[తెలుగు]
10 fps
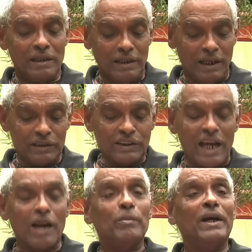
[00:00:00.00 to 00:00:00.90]
నీకు
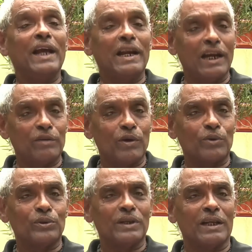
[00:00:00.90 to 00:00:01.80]
చాలా మీడియా
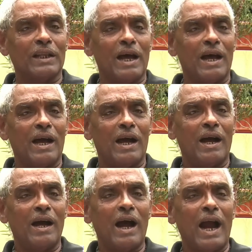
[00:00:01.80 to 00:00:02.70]
నెట్వర్క్ ఉంది కదా
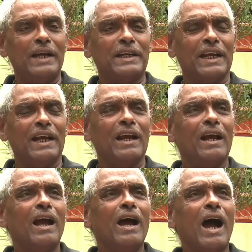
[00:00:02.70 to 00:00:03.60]
ఐటీ
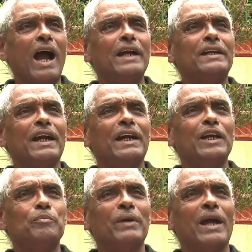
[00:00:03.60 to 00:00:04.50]

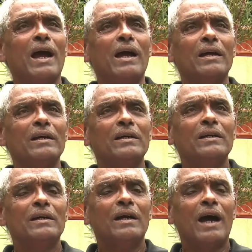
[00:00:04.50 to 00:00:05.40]
ఐటీడీపీయా
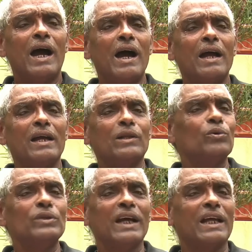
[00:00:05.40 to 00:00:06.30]
ఏదో
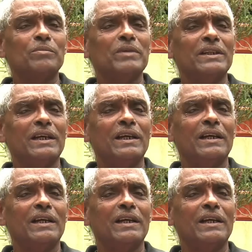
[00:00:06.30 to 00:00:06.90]
ఉంది కదా మీది